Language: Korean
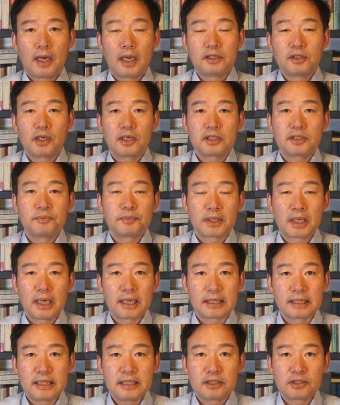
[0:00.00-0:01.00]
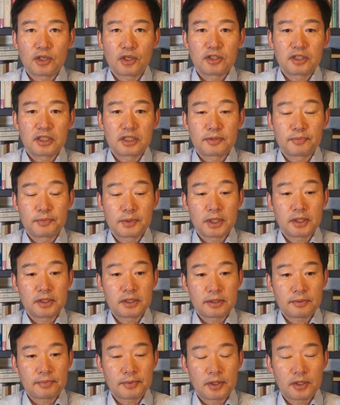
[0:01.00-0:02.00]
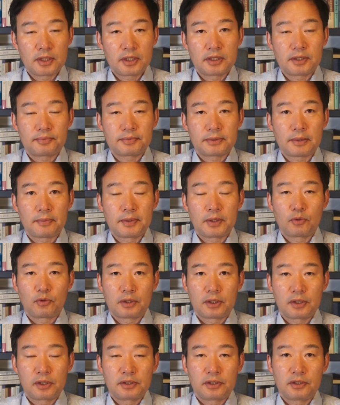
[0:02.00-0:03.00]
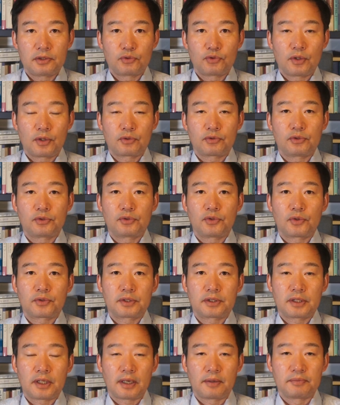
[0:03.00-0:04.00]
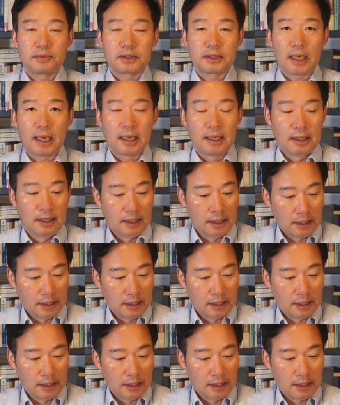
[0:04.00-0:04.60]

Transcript: 안녕하십니까. 2020년 11월 23일 월요일 신조의 굴뚝 시작합니다.